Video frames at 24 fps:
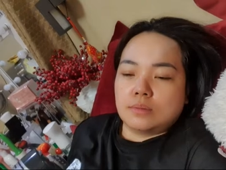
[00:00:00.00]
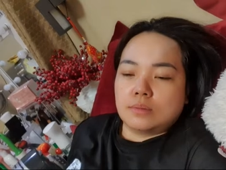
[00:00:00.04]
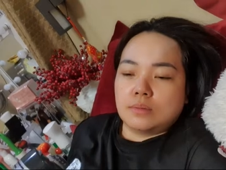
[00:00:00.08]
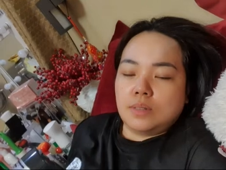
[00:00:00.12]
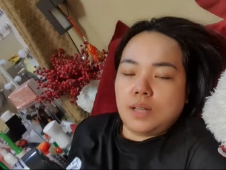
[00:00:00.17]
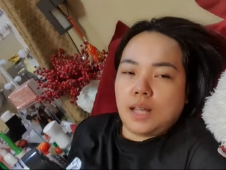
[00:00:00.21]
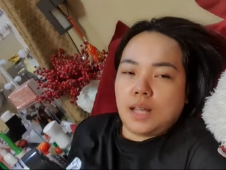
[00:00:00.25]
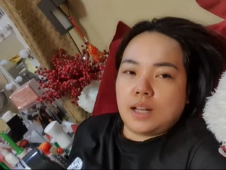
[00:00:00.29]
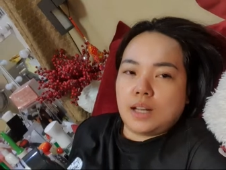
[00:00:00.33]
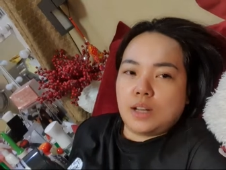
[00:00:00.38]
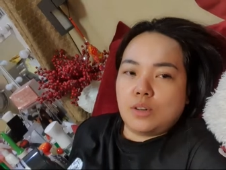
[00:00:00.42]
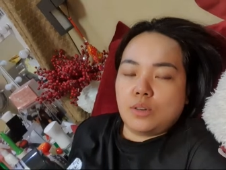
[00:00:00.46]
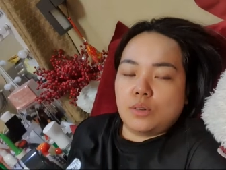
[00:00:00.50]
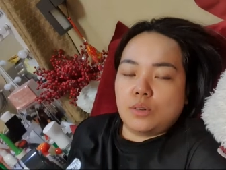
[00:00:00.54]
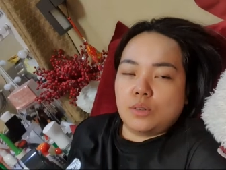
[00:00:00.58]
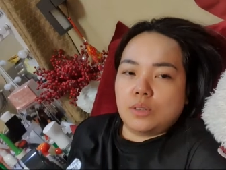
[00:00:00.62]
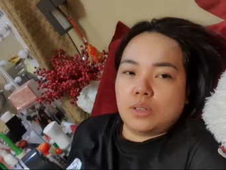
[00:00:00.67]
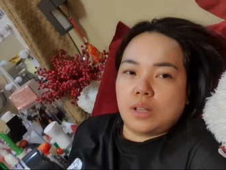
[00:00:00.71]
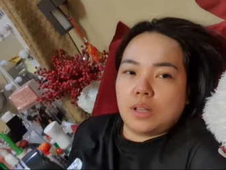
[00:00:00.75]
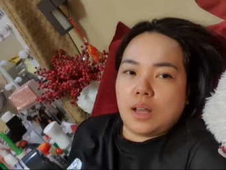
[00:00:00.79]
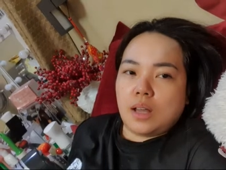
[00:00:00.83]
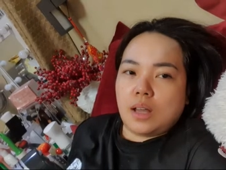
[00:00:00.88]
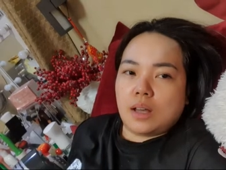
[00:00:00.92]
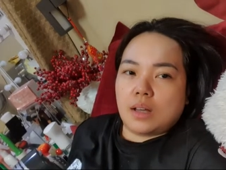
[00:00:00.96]
Wala, nanood
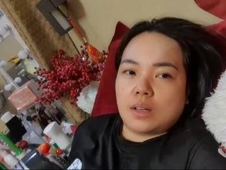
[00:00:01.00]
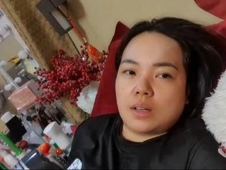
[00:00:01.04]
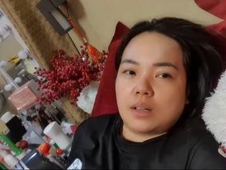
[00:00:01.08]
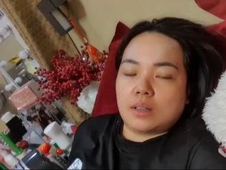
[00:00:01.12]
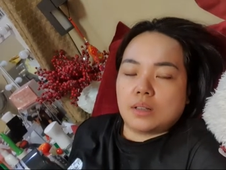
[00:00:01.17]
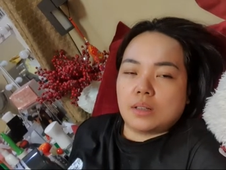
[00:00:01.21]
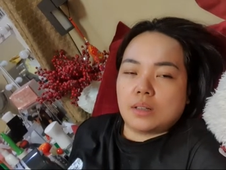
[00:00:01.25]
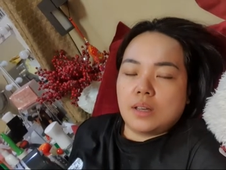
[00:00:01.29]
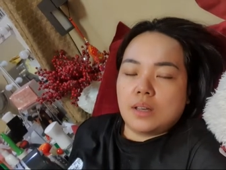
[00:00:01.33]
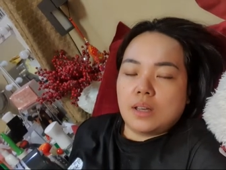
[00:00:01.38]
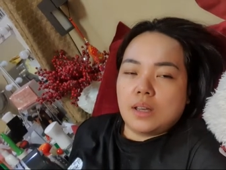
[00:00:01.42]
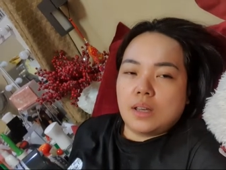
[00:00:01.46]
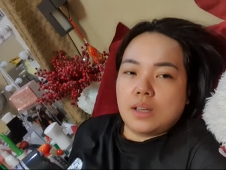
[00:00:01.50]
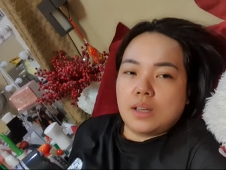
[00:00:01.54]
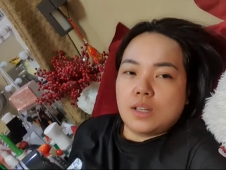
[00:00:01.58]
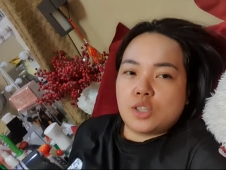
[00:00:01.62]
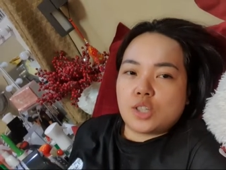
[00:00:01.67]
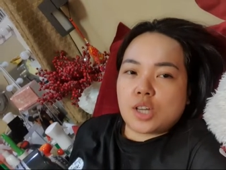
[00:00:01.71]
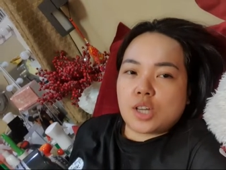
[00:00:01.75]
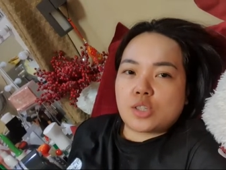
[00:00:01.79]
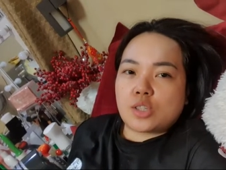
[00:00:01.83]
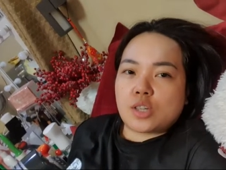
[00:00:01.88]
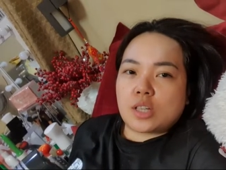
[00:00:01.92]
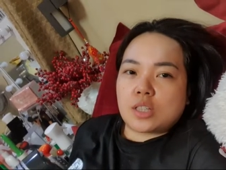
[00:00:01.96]
lang.
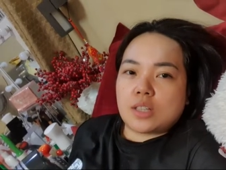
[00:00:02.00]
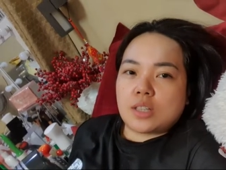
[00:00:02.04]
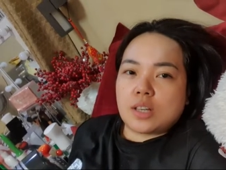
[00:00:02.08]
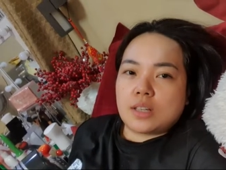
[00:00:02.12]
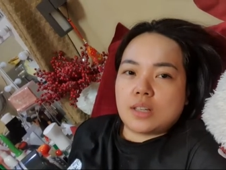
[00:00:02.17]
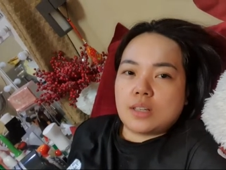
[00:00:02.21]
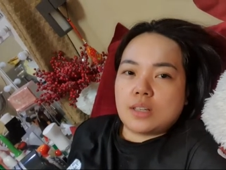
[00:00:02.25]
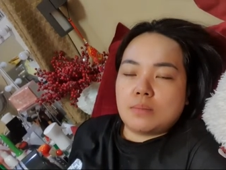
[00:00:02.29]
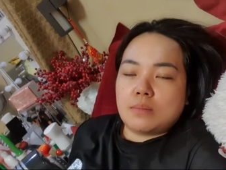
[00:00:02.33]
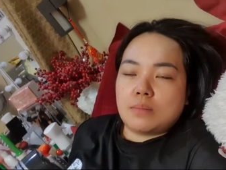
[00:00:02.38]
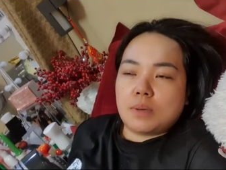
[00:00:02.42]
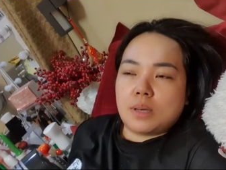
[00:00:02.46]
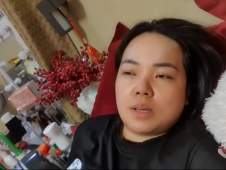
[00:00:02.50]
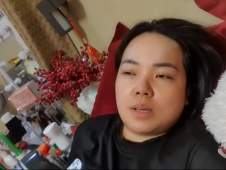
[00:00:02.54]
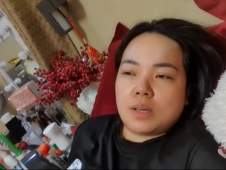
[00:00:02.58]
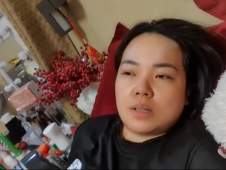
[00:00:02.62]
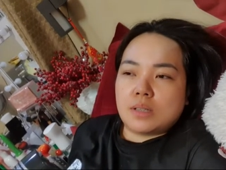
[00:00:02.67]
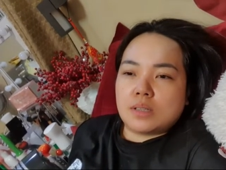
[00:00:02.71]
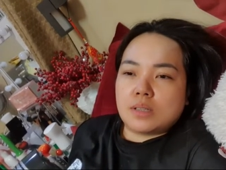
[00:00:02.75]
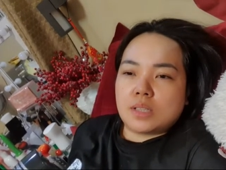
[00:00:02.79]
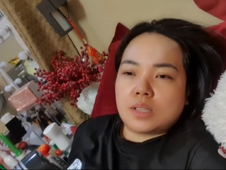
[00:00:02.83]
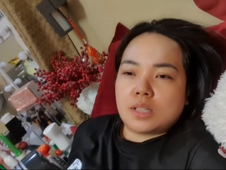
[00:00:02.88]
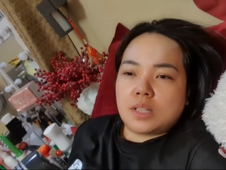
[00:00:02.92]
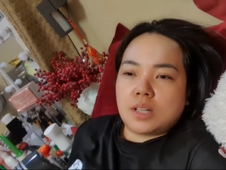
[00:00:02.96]
Check-check ng
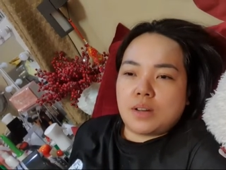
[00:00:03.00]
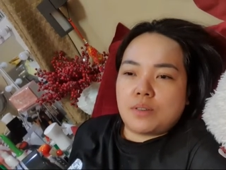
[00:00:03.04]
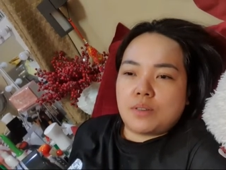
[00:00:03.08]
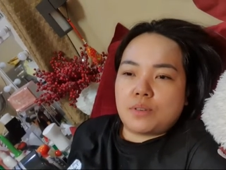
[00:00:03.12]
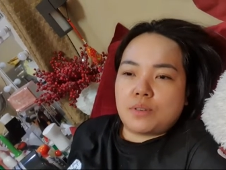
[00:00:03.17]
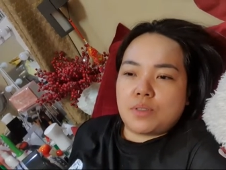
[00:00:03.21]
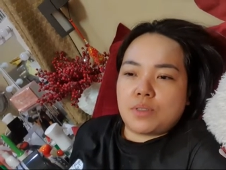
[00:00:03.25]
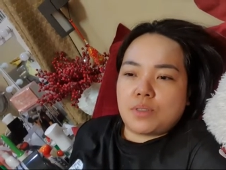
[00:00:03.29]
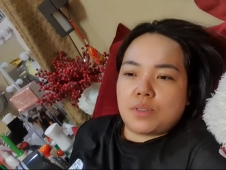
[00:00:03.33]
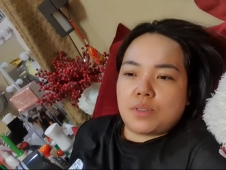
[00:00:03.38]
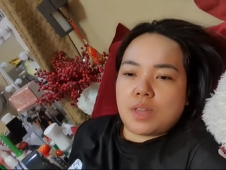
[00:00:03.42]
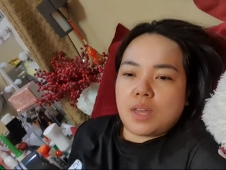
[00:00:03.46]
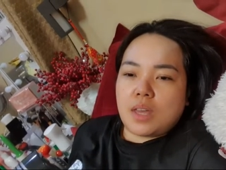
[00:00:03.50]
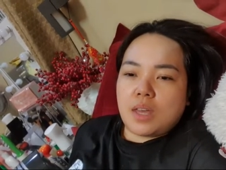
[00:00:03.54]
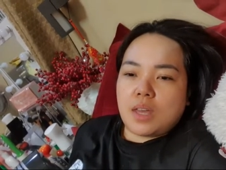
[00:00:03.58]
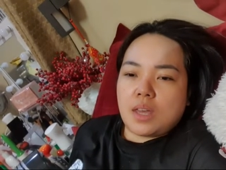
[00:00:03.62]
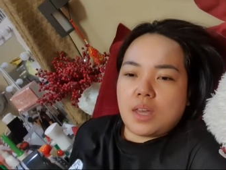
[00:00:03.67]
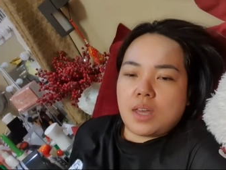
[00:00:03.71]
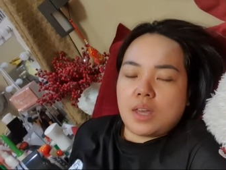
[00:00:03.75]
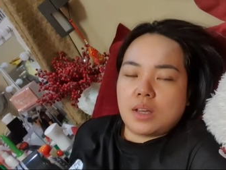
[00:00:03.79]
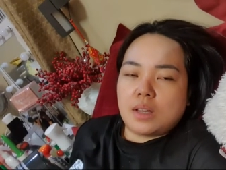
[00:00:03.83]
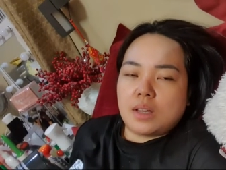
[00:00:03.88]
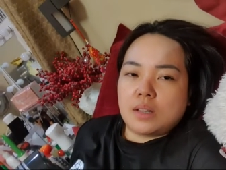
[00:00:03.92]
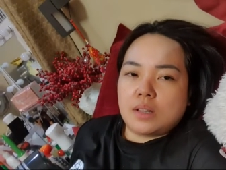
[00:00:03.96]
emails and
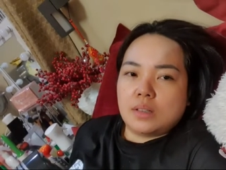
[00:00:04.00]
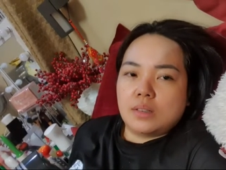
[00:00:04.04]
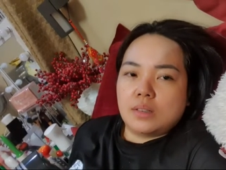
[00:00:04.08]
everything.